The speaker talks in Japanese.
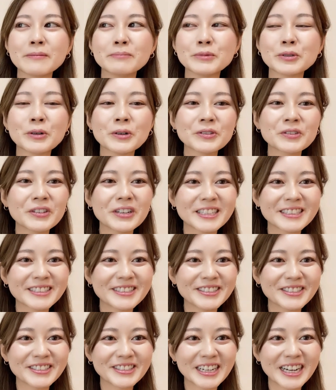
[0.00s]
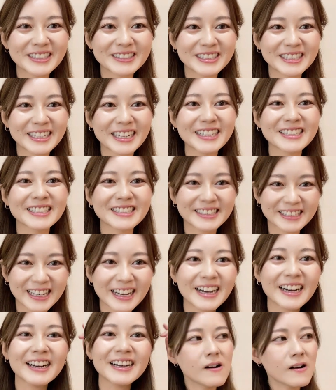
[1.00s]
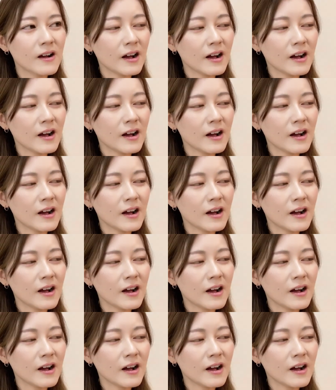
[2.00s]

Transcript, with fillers: 無言の圧力があるじゃないですか。